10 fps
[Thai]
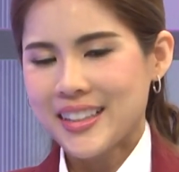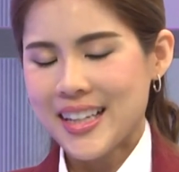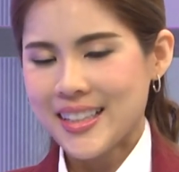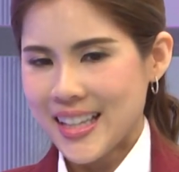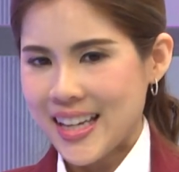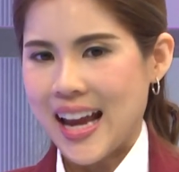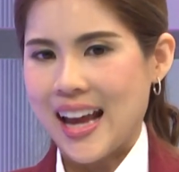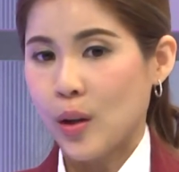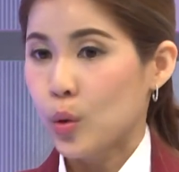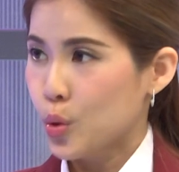จริ
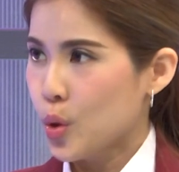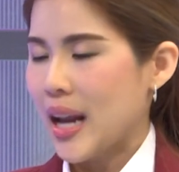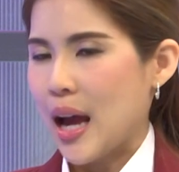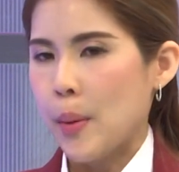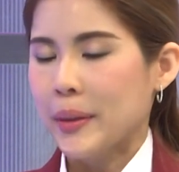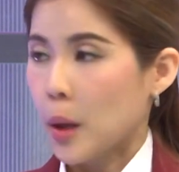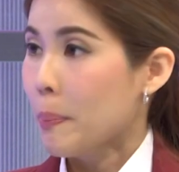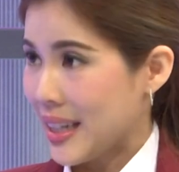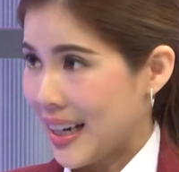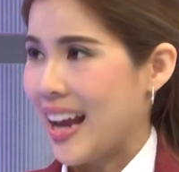งๆเรารู้อยู่แล้วว่ามันต้อ
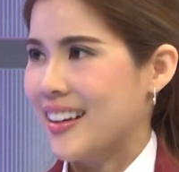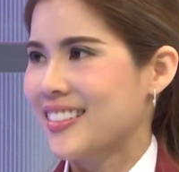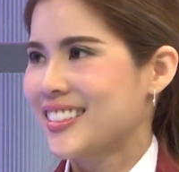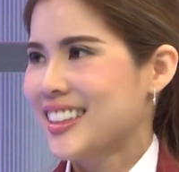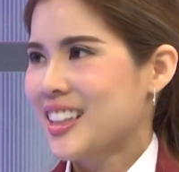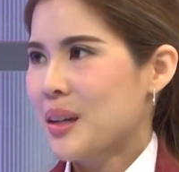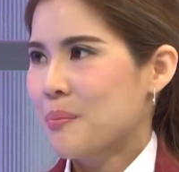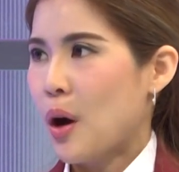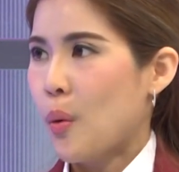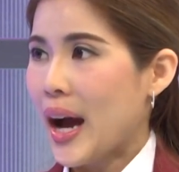งเป็นอย่างนั้น
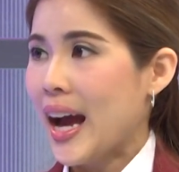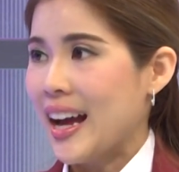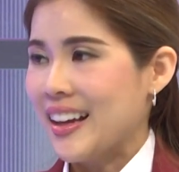เพราะว่า